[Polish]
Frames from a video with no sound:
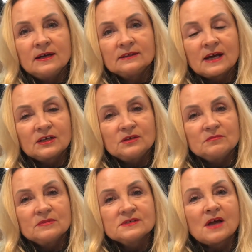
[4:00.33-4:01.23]

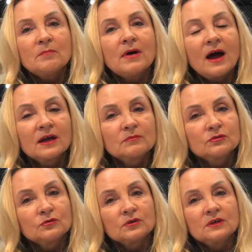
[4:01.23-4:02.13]
takim zapachem,
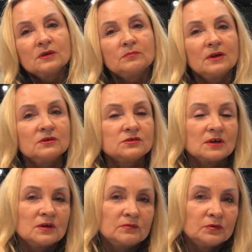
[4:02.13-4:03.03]
który
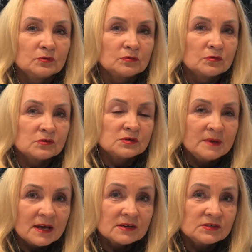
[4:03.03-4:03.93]
będzie wiódł ku
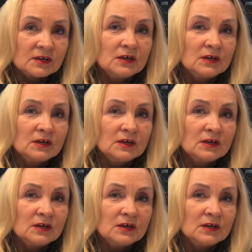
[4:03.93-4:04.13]
śmierci.